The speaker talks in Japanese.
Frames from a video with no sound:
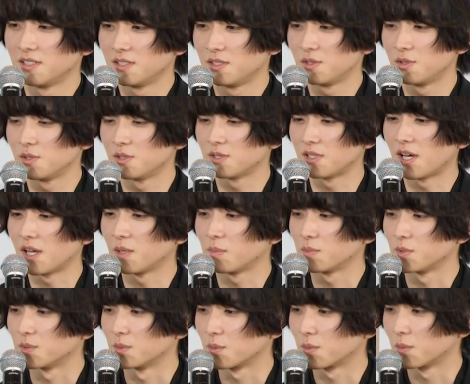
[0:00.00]
する
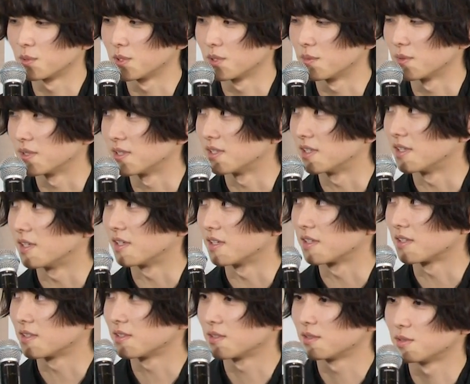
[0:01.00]
タイプの子では
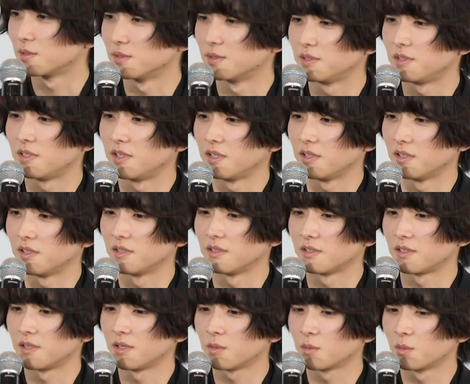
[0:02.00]
なくて、
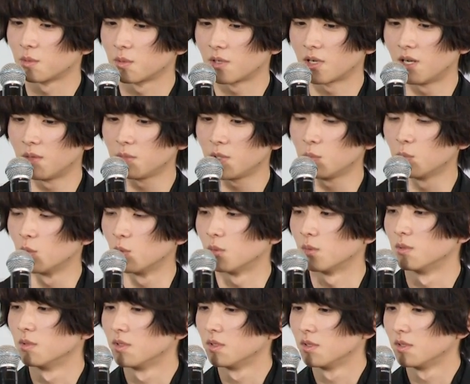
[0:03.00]
結構髪
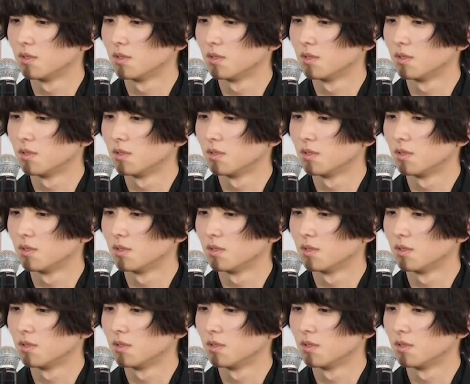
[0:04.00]
も